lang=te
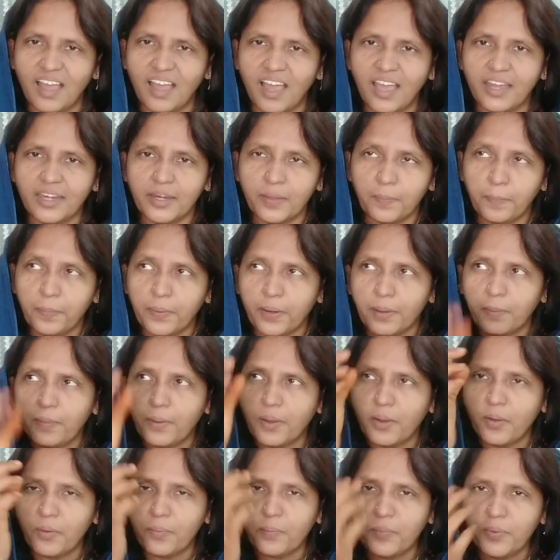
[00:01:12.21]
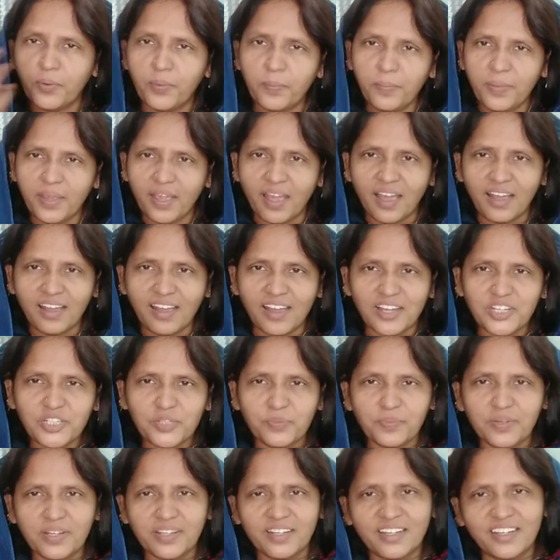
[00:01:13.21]
ఆయన ప్రభావం భూమి
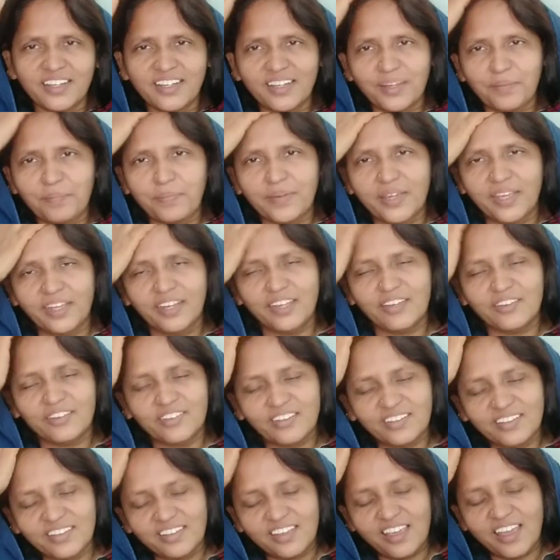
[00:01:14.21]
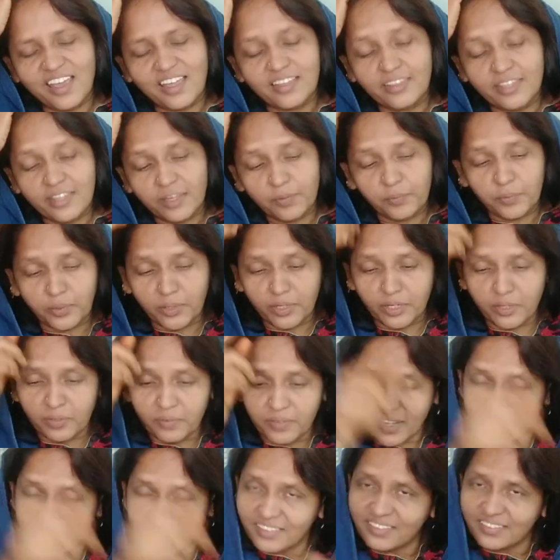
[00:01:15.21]
ఆకాశముల కంటే పైన ఉన్నది ఆ దేవుడిని
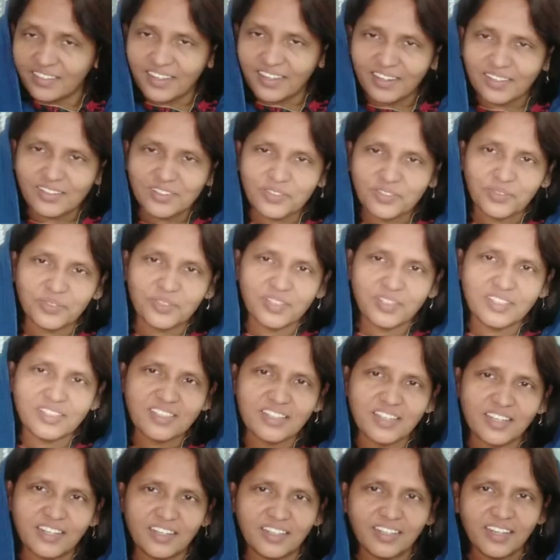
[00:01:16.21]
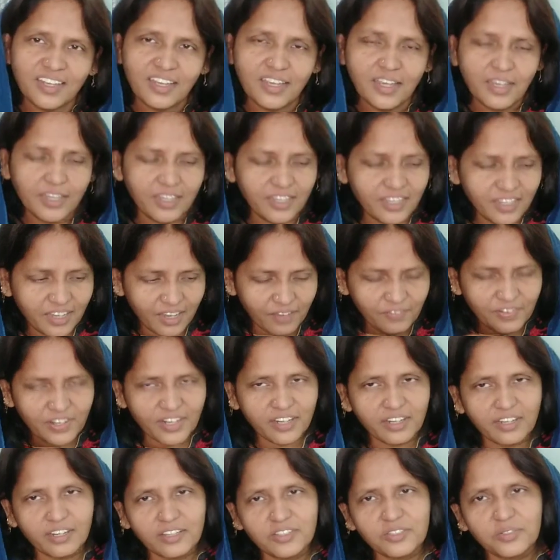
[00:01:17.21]
నువ్వు ఎంతైనా శుద్ధించాలి
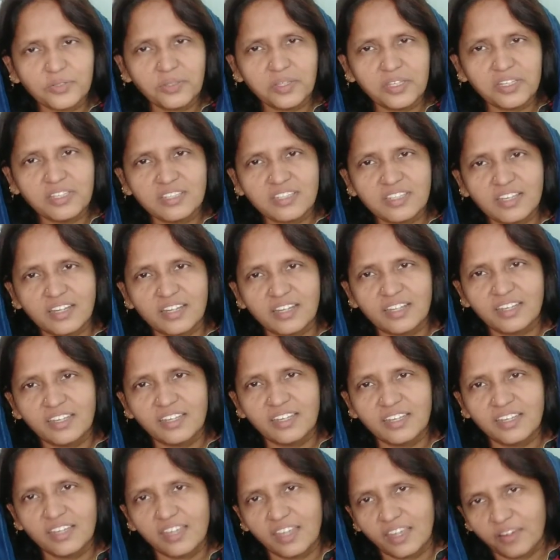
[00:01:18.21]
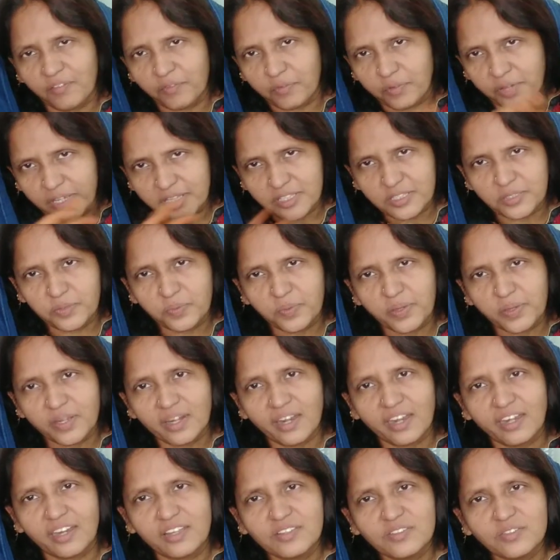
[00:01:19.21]
ఎవరైనా శుద్ధించాలి ఏ వయసు
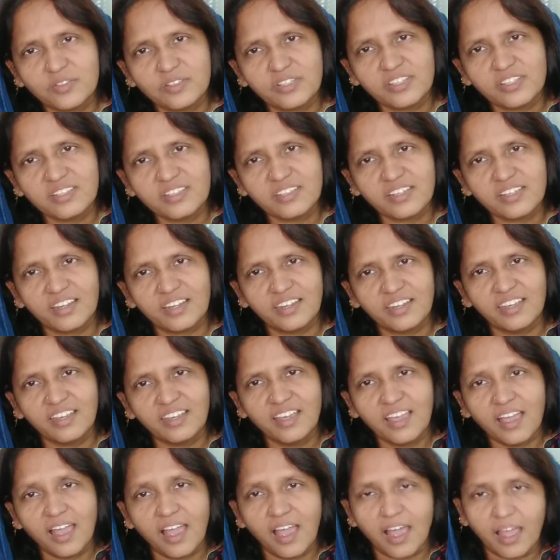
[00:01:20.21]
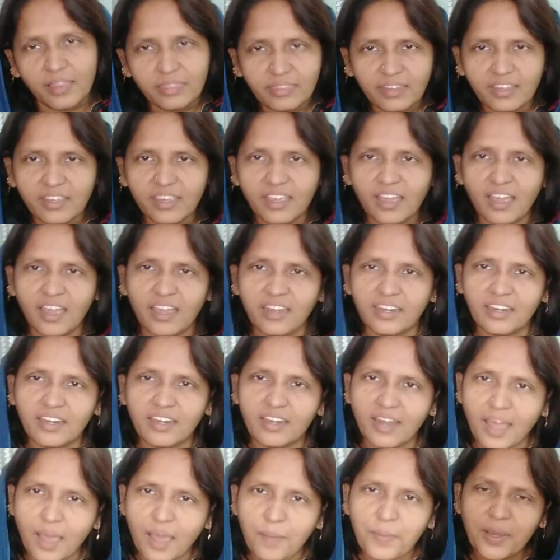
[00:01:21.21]
వారైనా శుద్ధించాలి అందుకే ఆయన
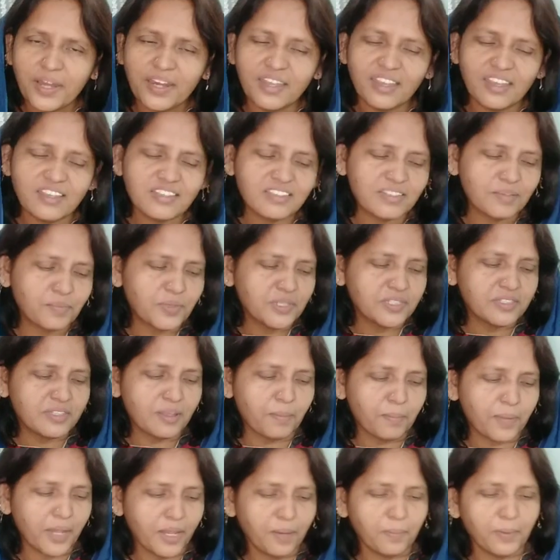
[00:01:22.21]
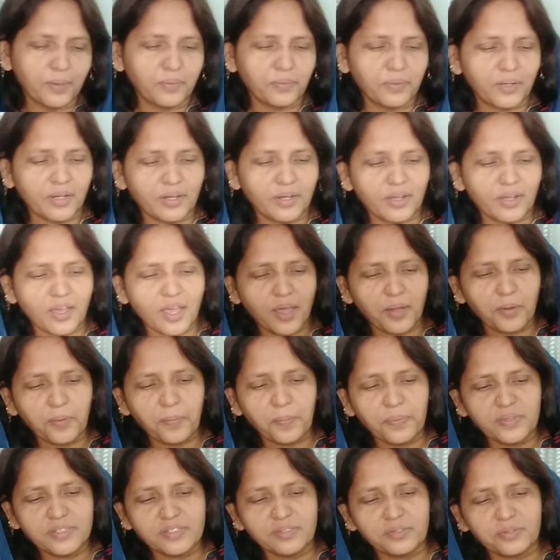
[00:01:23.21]
నామానికి సమస్త మహిమను నేను
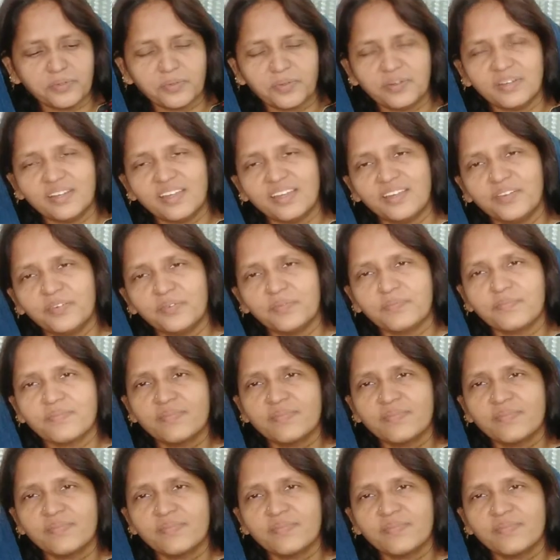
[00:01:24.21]
ఆరోపిస్తూ ఉన్నాను